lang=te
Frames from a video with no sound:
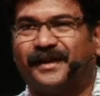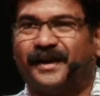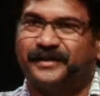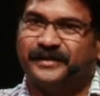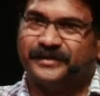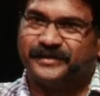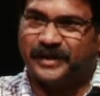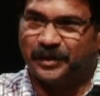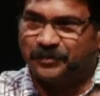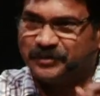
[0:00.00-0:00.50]

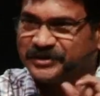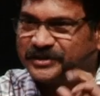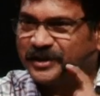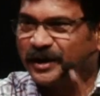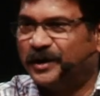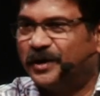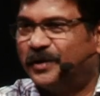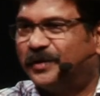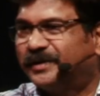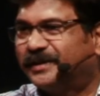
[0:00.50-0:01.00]
అది
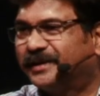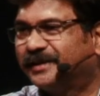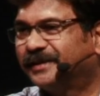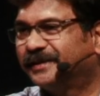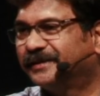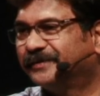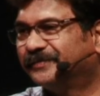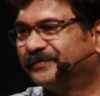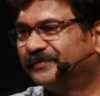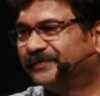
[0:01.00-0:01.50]
సంస్థల్లో
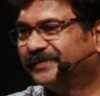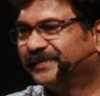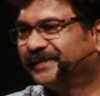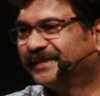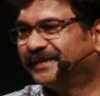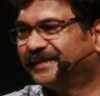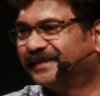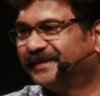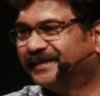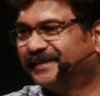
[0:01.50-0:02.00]
ఉంటుంది
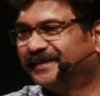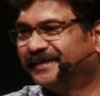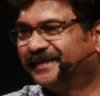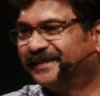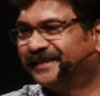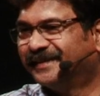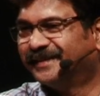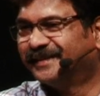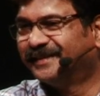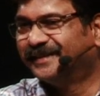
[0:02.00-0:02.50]

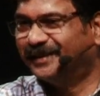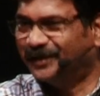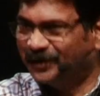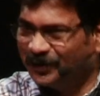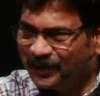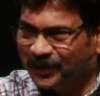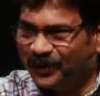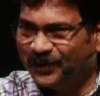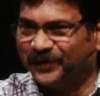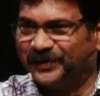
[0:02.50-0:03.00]

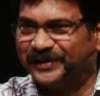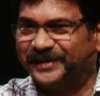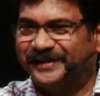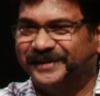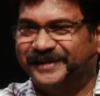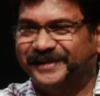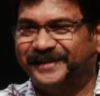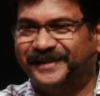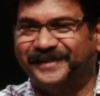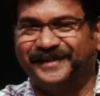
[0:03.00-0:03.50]
ఇంట్లో
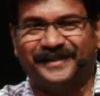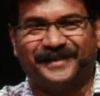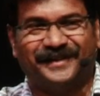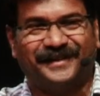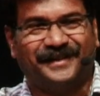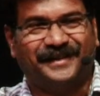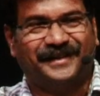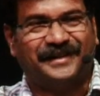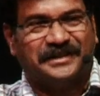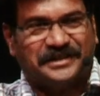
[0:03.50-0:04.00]
ఉంటుంది
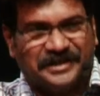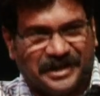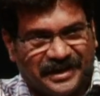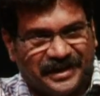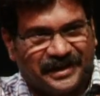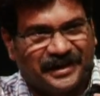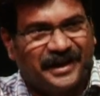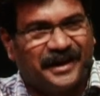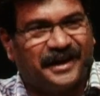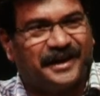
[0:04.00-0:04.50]

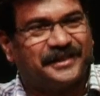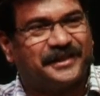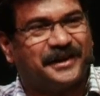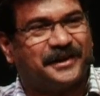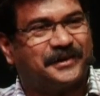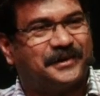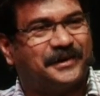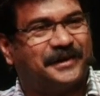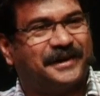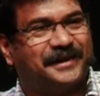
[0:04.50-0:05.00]
చేయరే
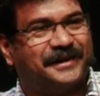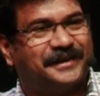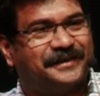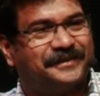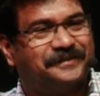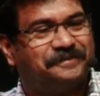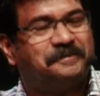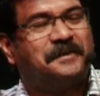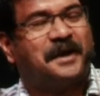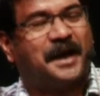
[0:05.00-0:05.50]
లేదనుకోండి
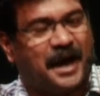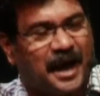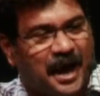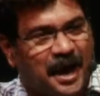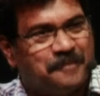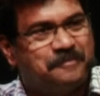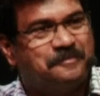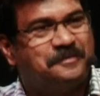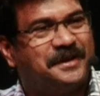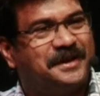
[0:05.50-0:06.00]

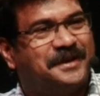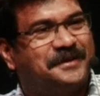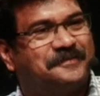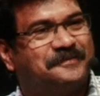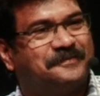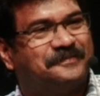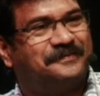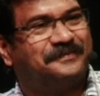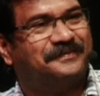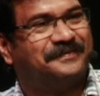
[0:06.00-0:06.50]
హ్యాపీ
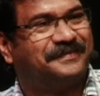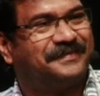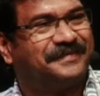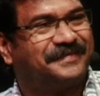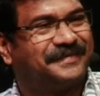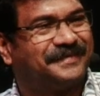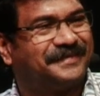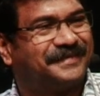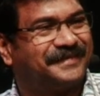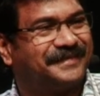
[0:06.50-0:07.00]

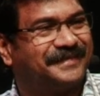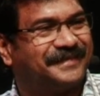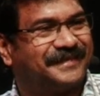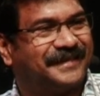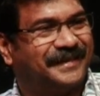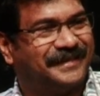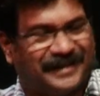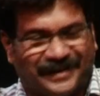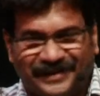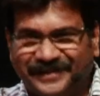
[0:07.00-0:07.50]

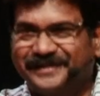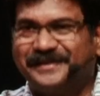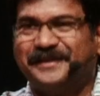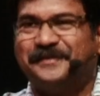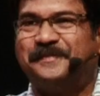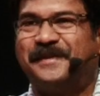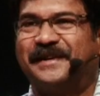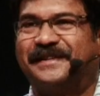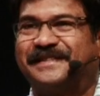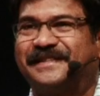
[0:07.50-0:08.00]
అండ్ దట్ ఈస్
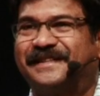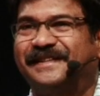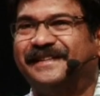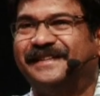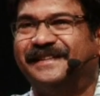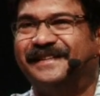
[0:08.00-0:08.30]
ద బెస్ట్